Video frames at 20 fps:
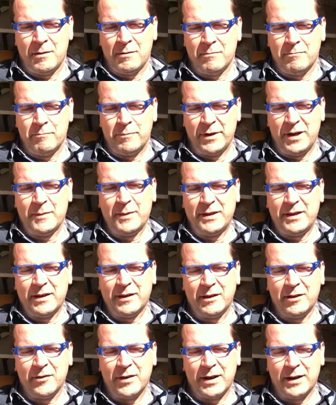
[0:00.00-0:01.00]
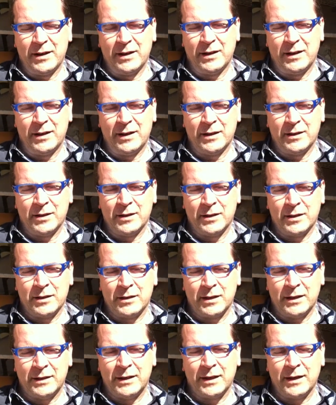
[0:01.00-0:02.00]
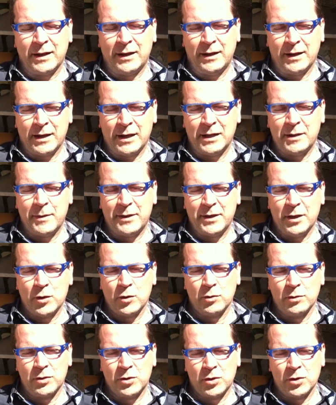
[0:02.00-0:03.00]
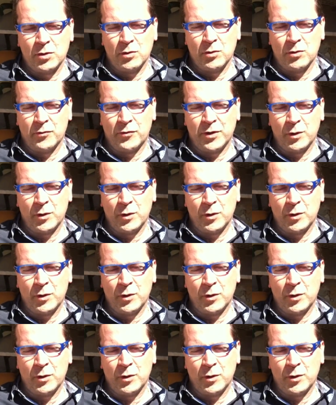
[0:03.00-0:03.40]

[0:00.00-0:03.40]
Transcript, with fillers: Eh, prima di arrivare all'Accademia dei Coach ho